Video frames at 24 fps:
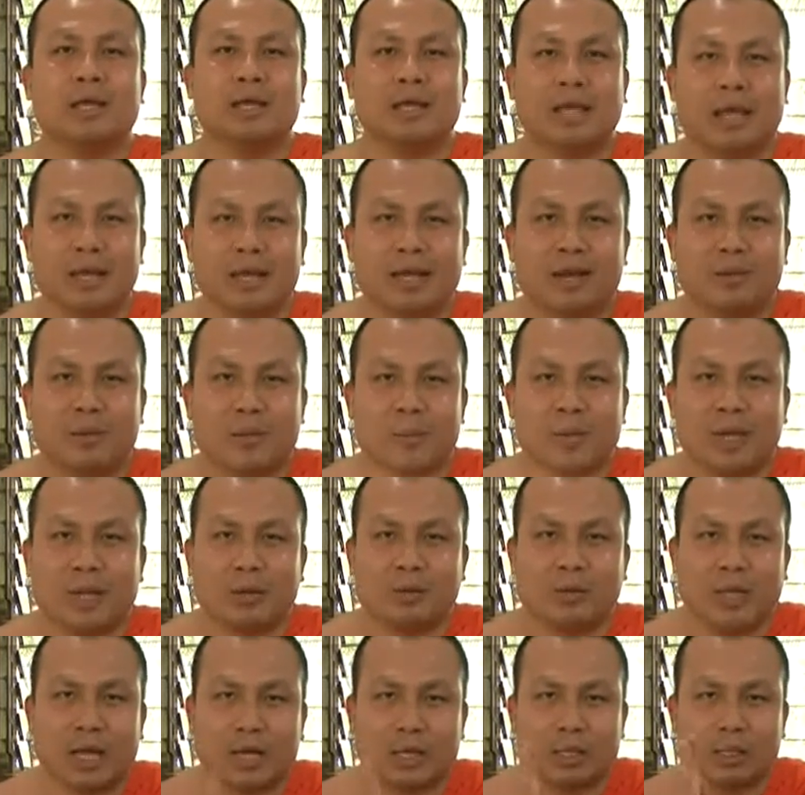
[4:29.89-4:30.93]
เขียนเรียงมาเป็นแน
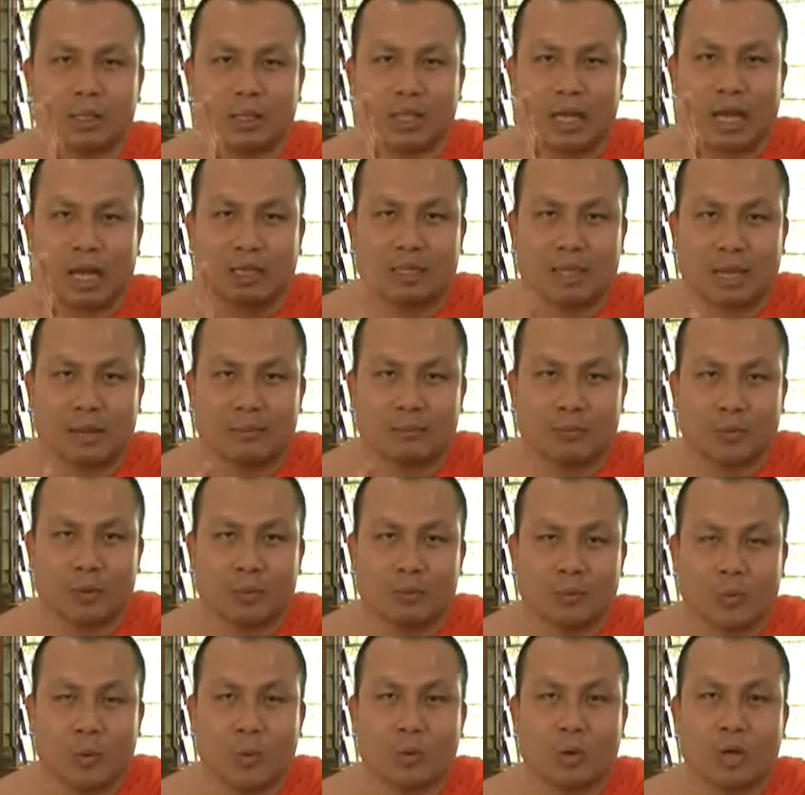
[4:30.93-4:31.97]
วตั้งอย่าทำน
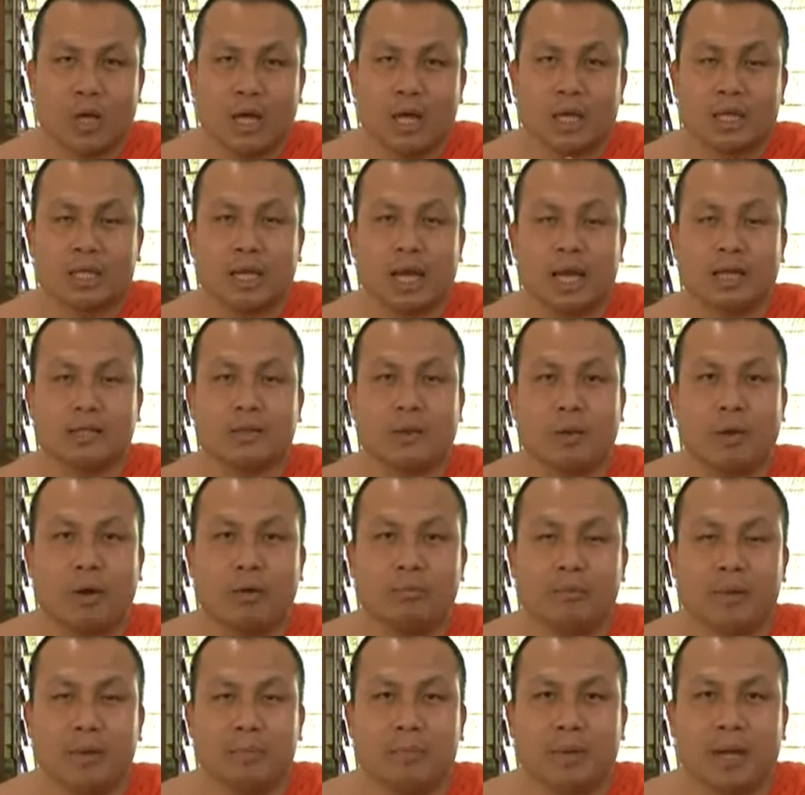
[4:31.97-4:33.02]
มหกอย่าท้อ
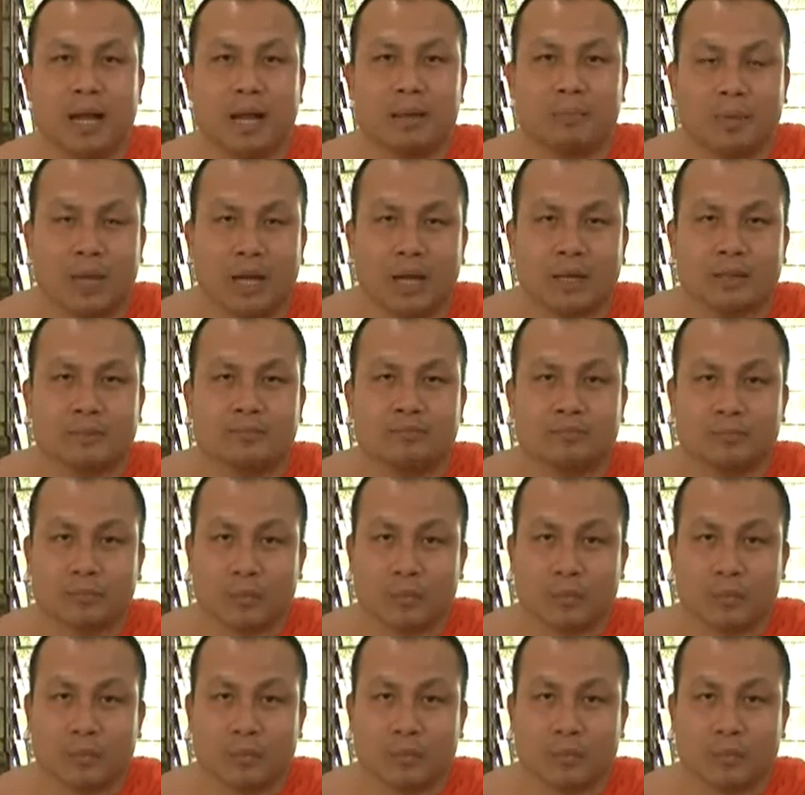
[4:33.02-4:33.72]
เมื่อพลาดครั้ง